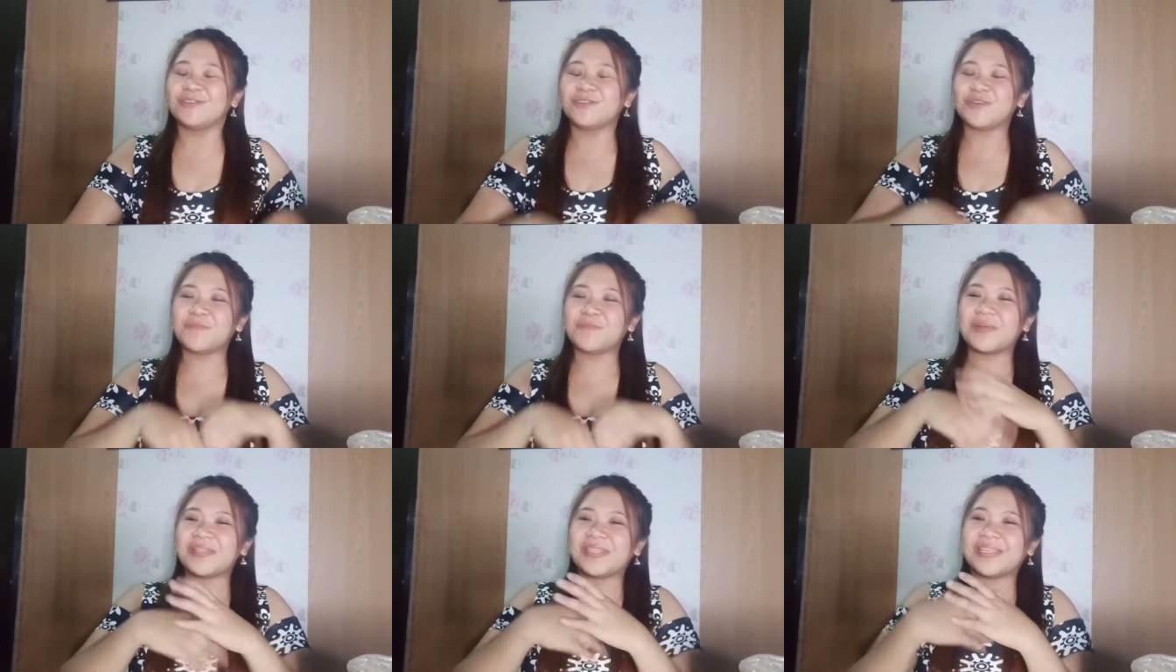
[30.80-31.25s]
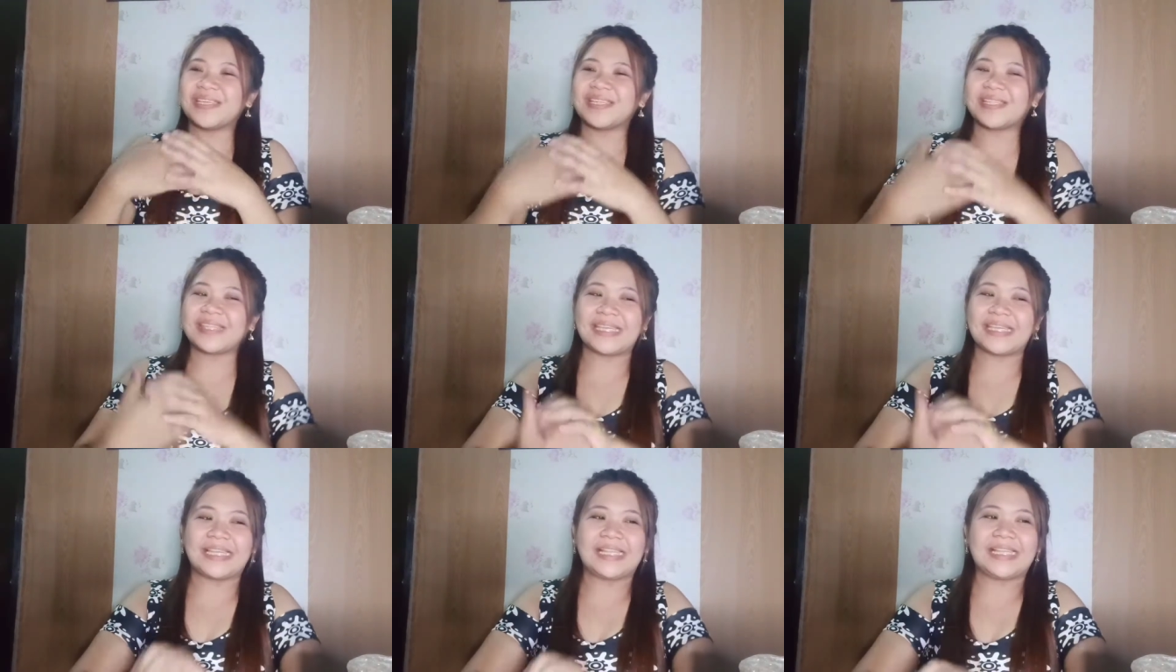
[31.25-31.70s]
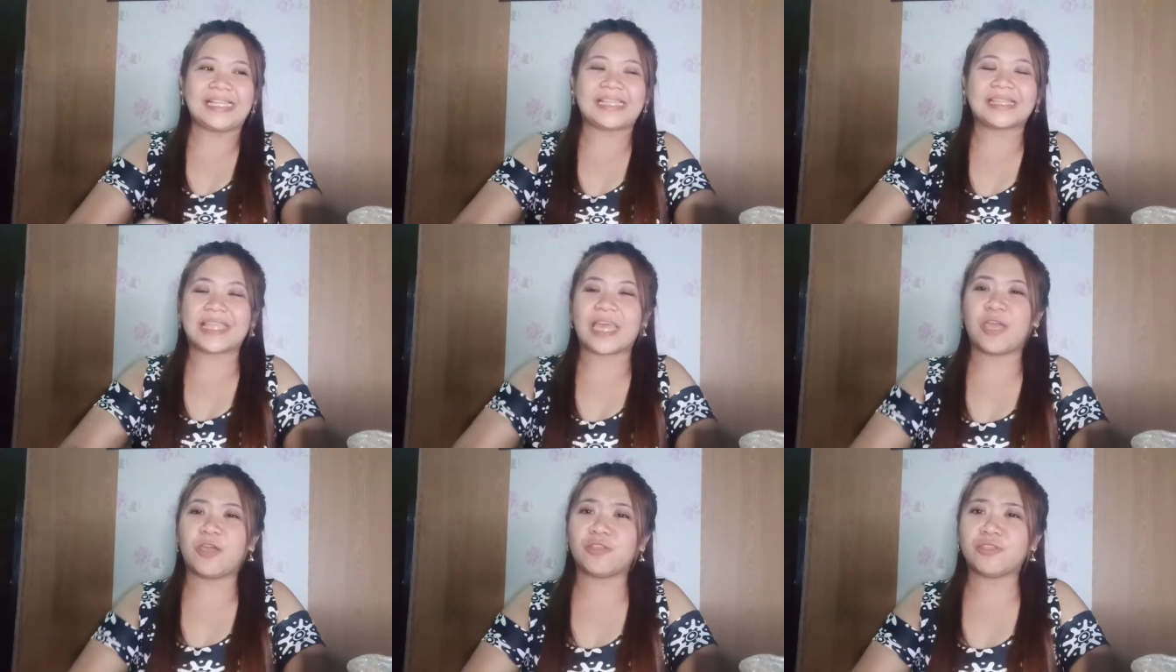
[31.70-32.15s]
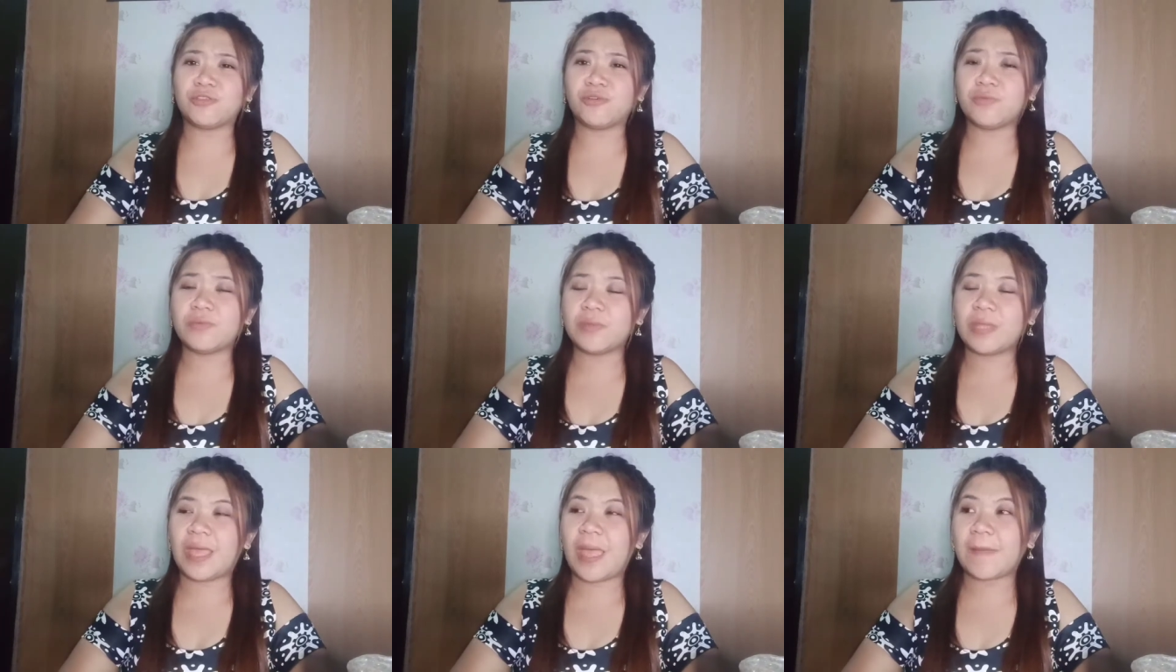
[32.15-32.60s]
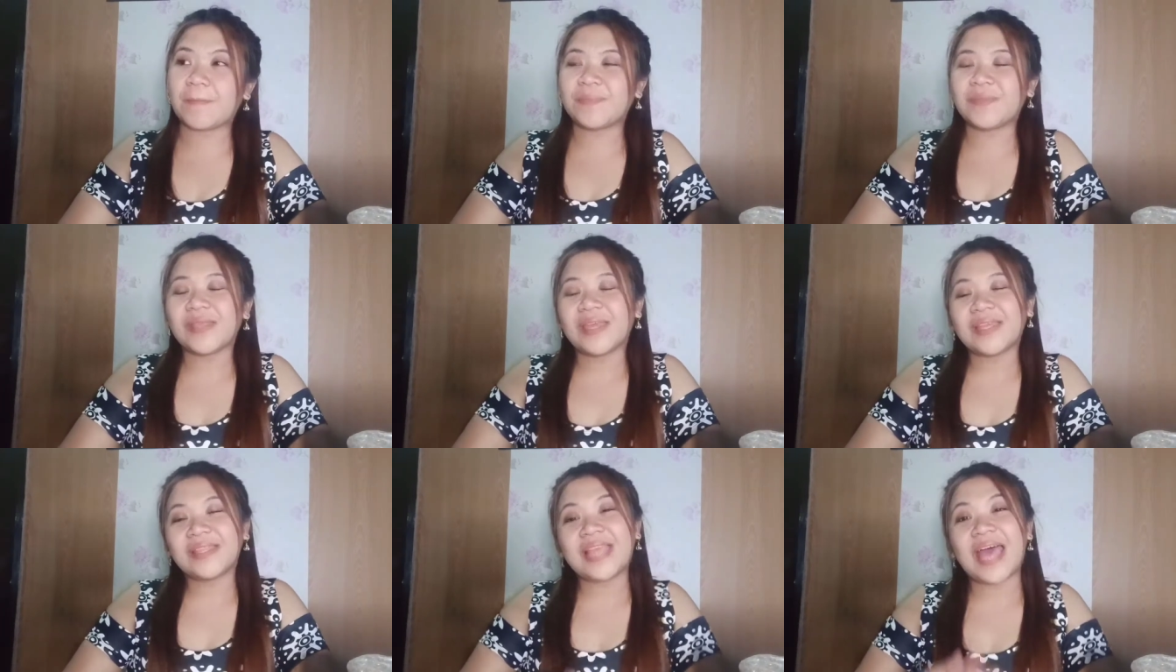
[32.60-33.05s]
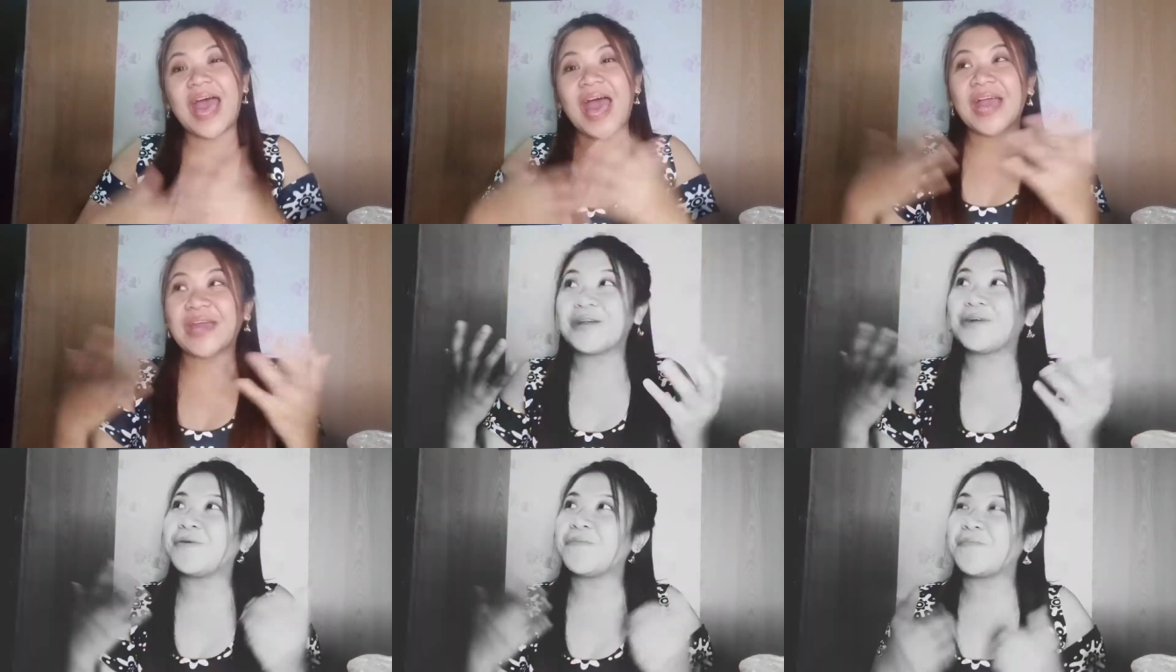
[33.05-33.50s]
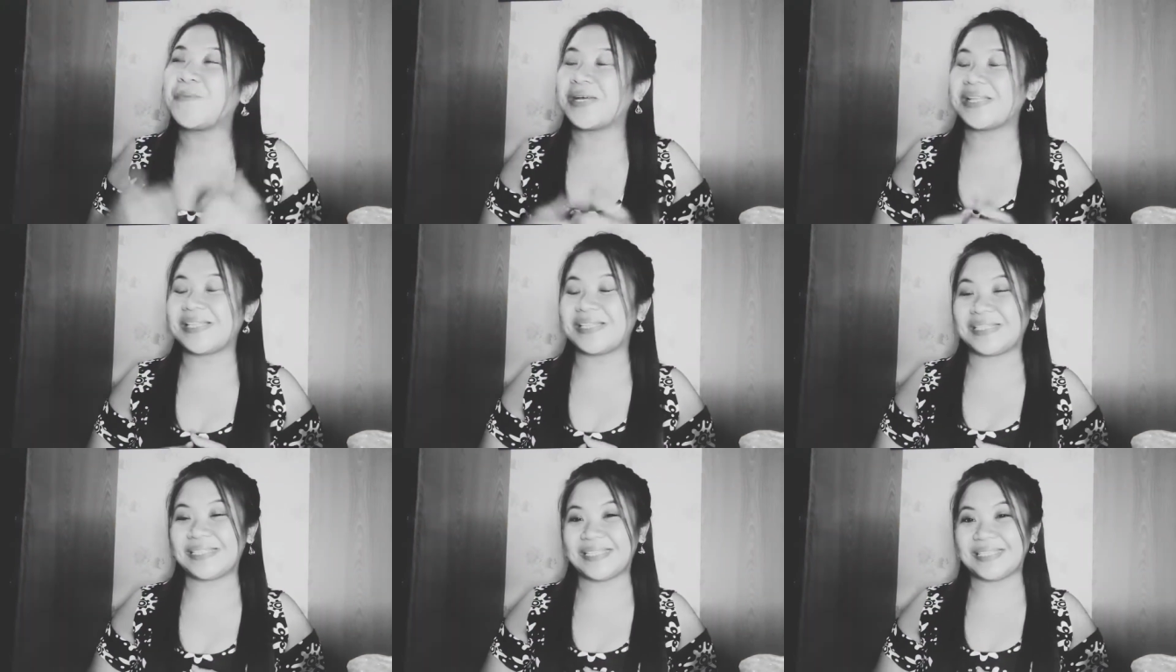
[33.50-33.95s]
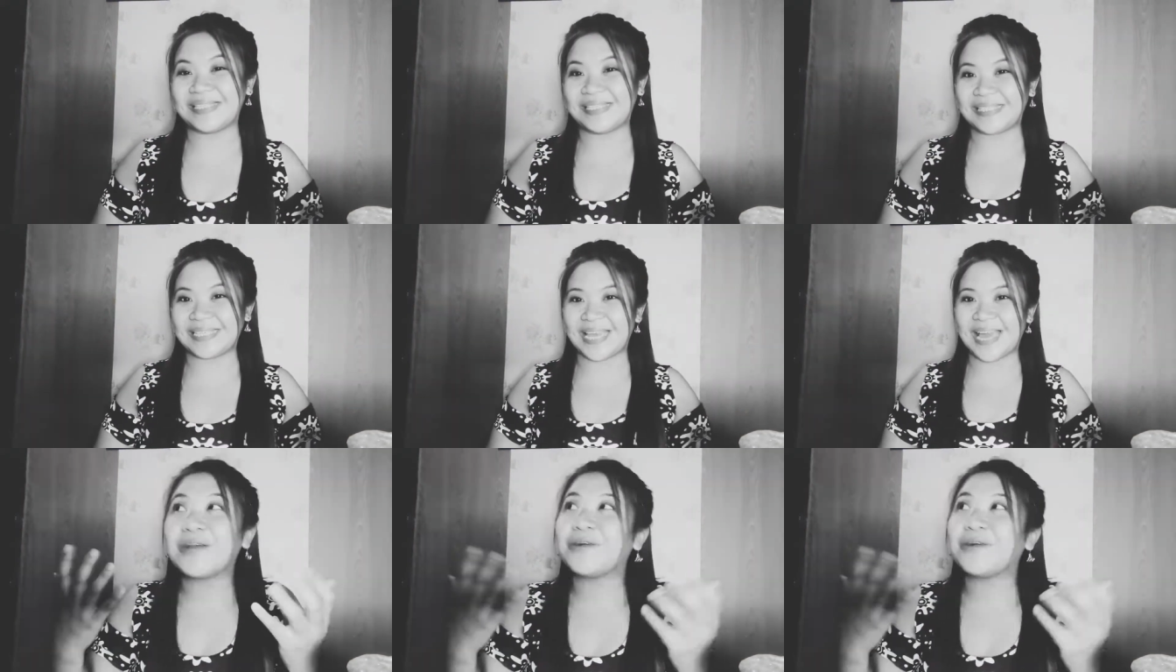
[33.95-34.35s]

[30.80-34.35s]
so, patingin-tingin lang tayo. So, Naagaw pansin niya.